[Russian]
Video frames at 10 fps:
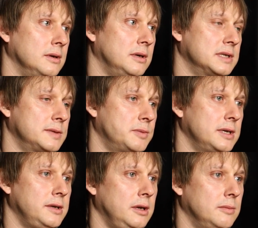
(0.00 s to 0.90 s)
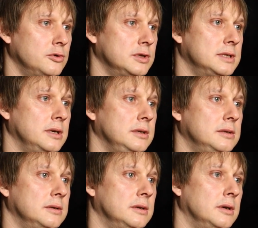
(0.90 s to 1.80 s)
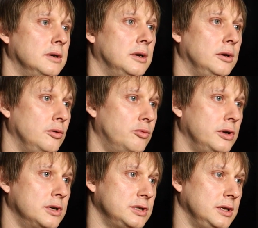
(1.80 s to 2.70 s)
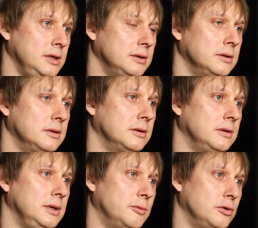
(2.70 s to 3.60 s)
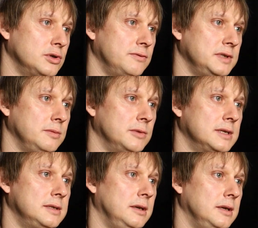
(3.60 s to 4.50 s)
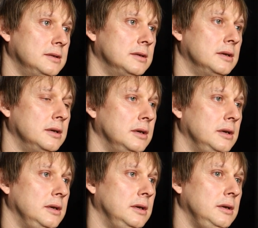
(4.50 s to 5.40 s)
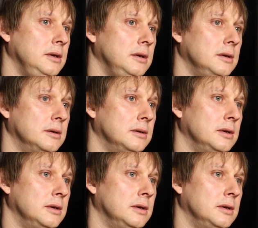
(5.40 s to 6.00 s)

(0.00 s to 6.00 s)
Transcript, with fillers: Газоспасателем может стать любой гражданин, не моложе 18 лет и